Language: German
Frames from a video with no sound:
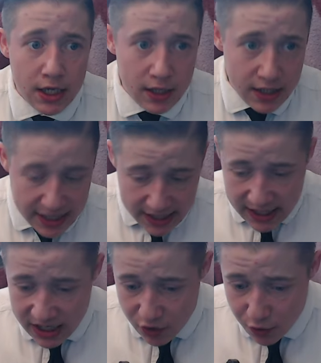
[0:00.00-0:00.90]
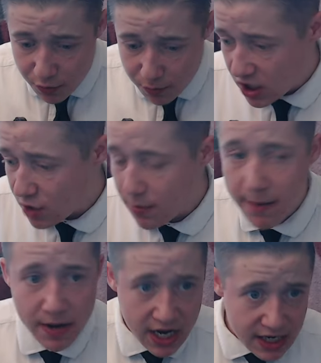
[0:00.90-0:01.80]
Das ist jetzt so ein bisschen über
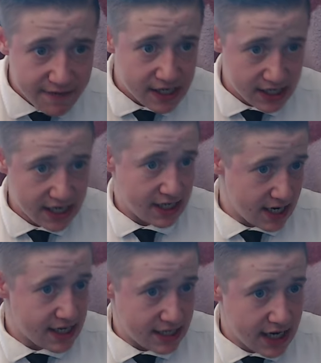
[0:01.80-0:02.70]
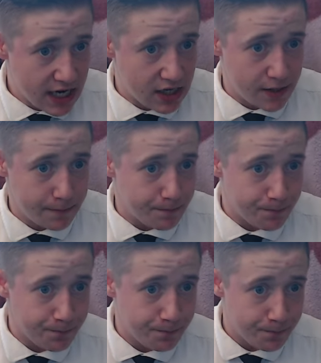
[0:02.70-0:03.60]
mich, was ich jetzt hier erzähle.
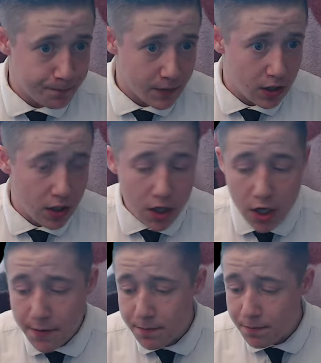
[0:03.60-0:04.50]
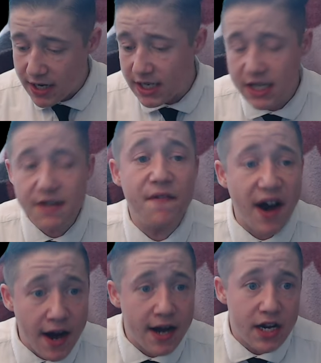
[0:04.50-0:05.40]
Ähm, das ist die
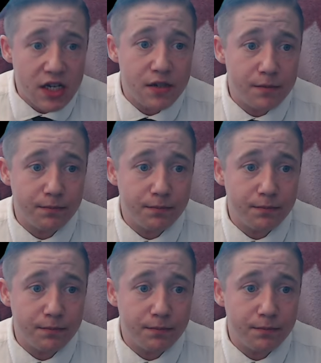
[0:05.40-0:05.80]
Wahrheit.